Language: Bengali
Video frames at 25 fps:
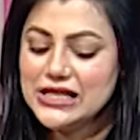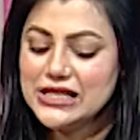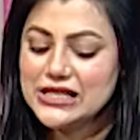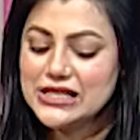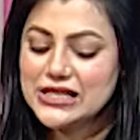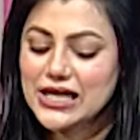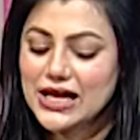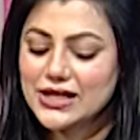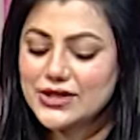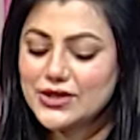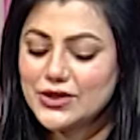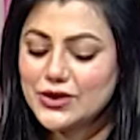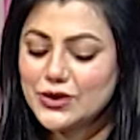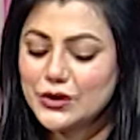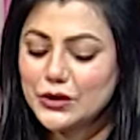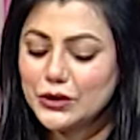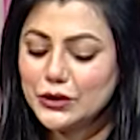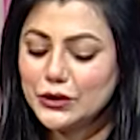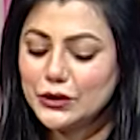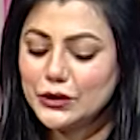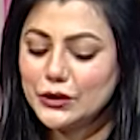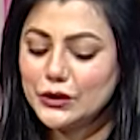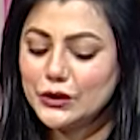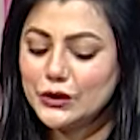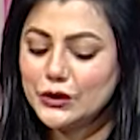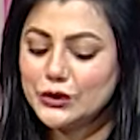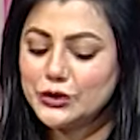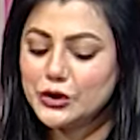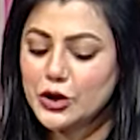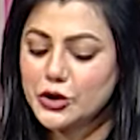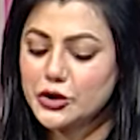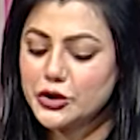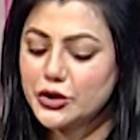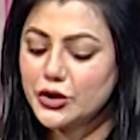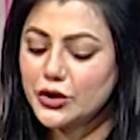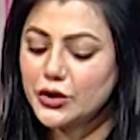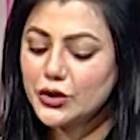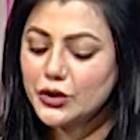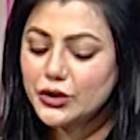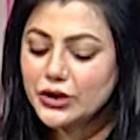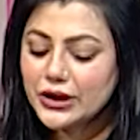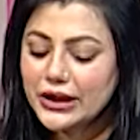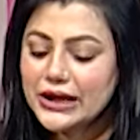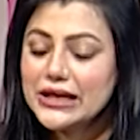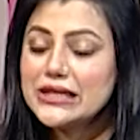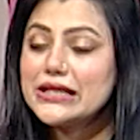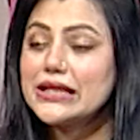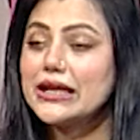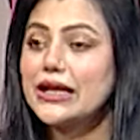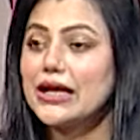স্বাস্থ্য
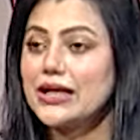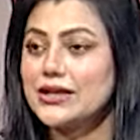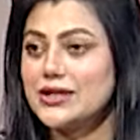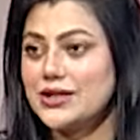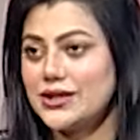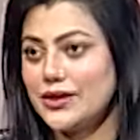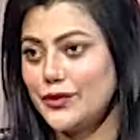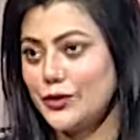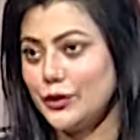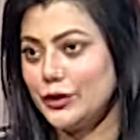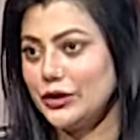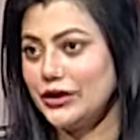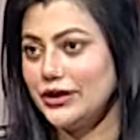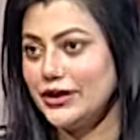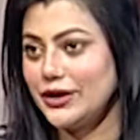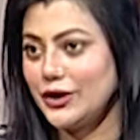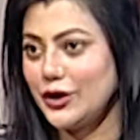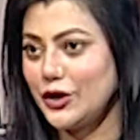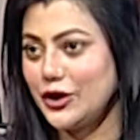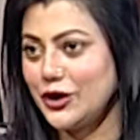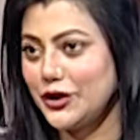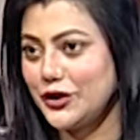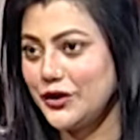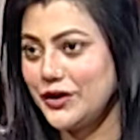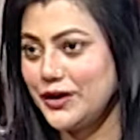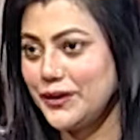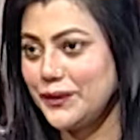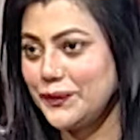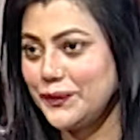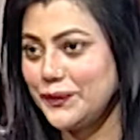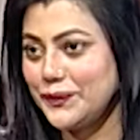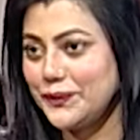সচেতনতায় যে কাজটা প্রতিদিন করা হয়